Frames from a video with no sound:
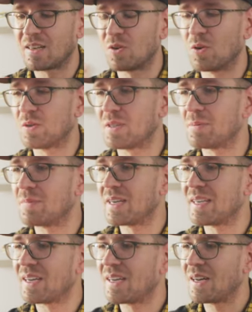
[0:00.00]
konnte
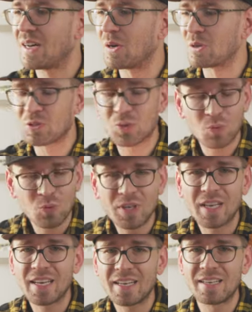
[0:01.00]
man ja aus
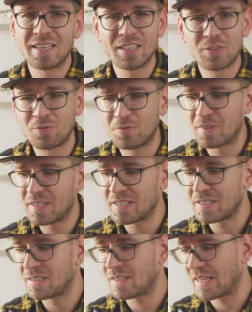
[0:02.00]
unendlich
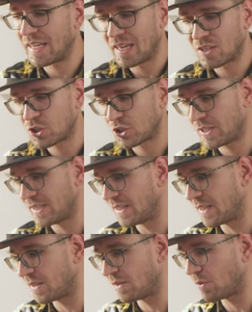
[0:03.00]
vielen
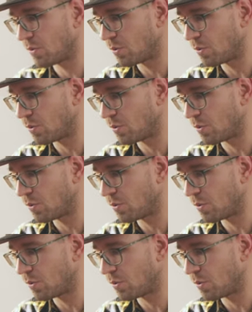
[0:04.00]
Herstellern